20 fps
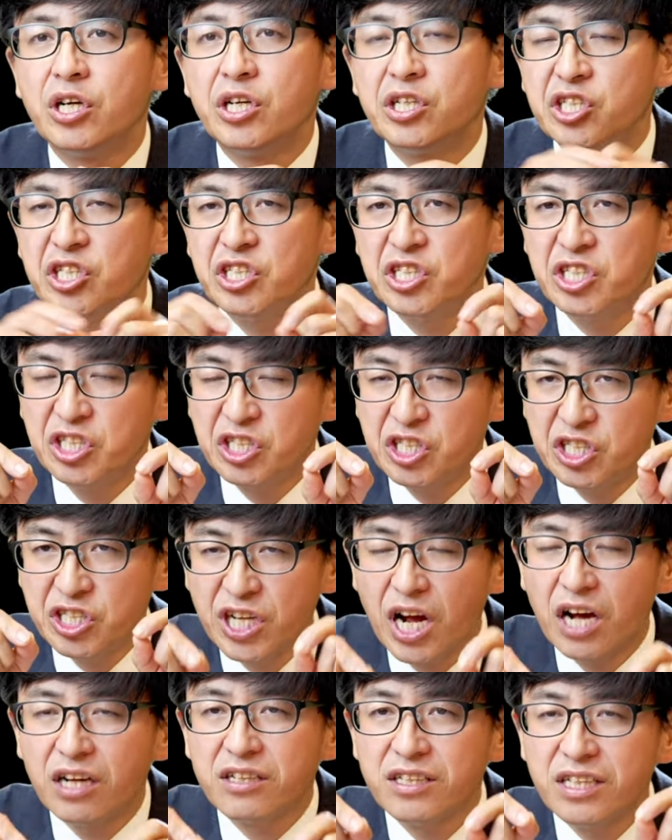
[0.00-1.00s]
这是
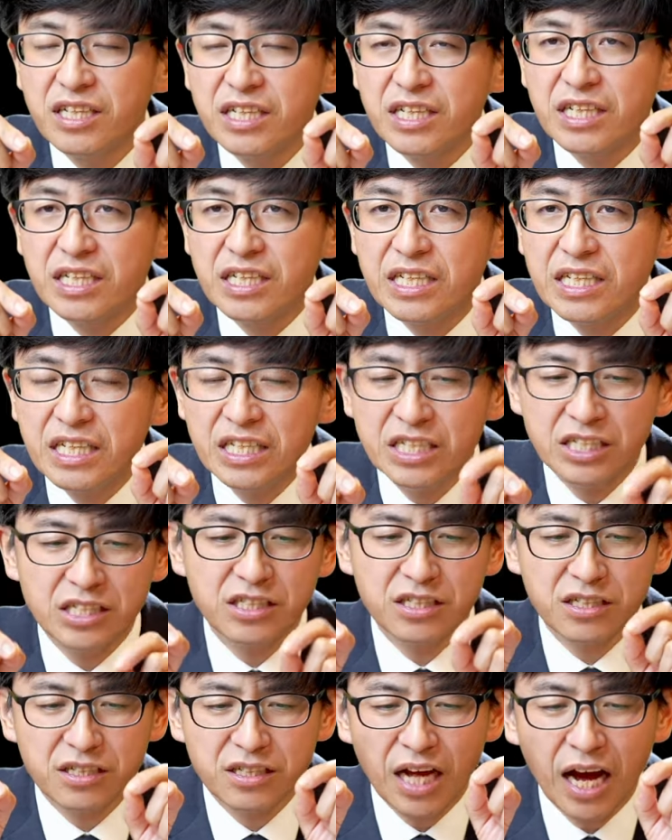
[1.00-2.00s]
上帝因
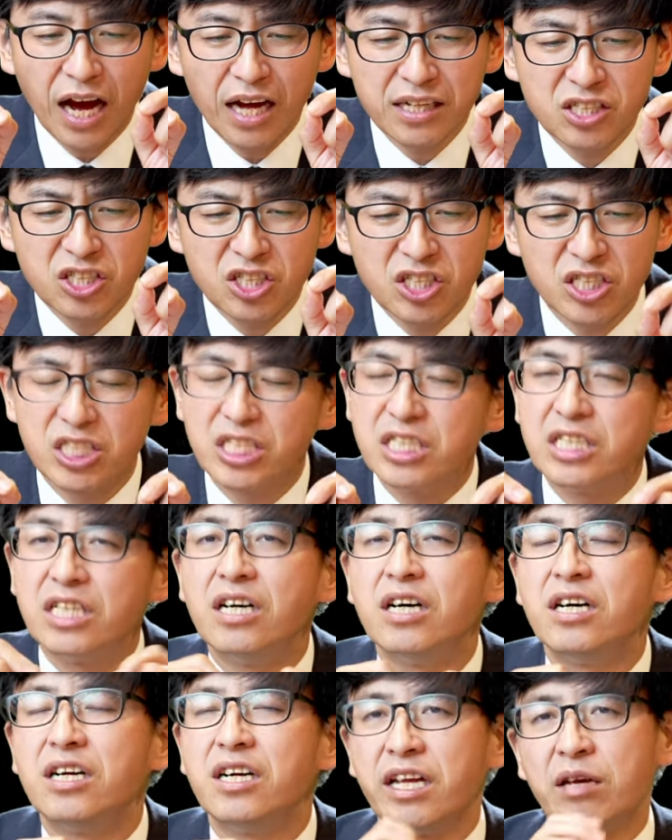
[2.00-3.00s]
着他自己
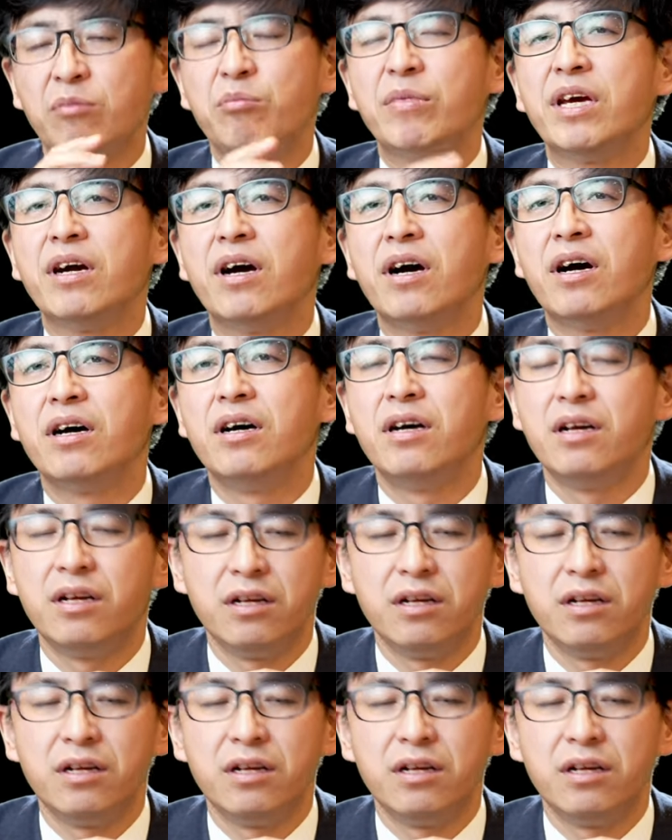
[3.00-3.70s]
的怜悯啊！